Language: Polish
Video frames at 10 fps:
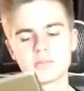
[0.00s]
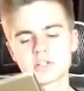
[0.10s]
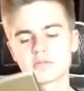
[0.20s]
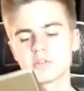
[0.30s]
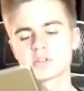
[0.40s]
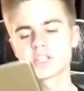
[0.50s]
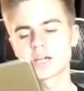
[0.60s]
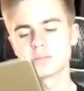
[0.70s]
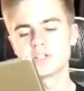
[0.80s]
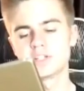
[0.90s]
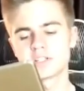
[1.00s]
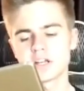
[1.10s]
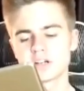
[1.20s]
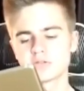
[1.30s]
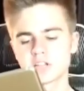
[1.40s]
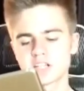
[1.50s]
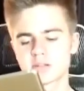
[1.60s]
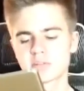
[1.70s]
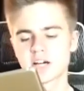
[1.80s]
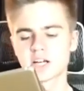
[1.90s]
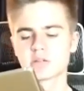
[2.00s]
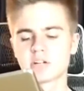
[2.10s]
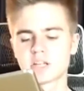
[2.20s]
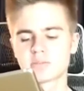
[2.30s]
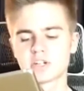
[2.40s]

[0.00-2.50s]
Masz głos, jakby ci stary kutasem gardła nie